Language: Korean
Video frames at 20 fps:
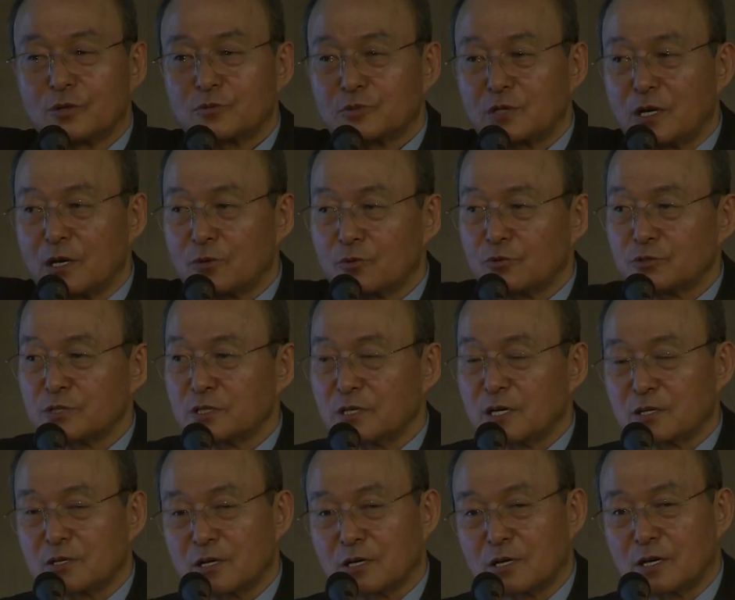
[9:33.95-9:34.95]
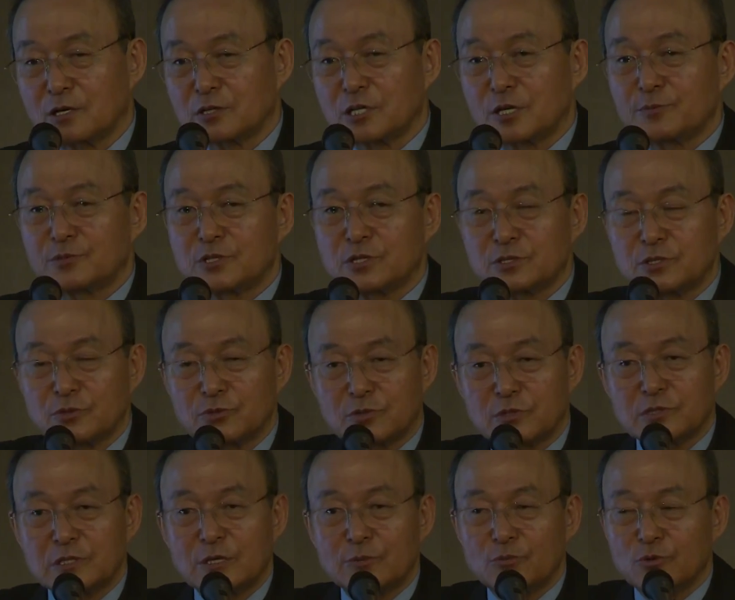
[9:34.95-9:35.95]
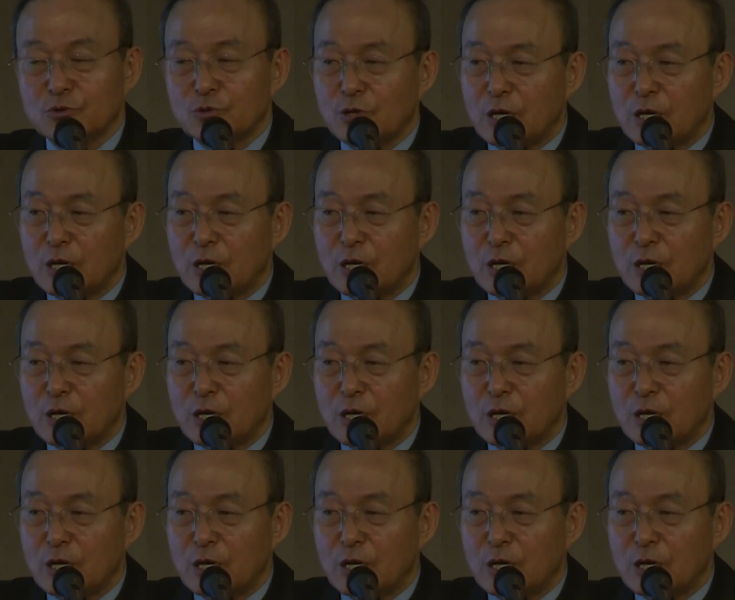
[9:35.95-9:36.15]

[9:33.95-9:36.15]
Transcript: 다 꽂아놨다가 그 다음에 정권 끝나면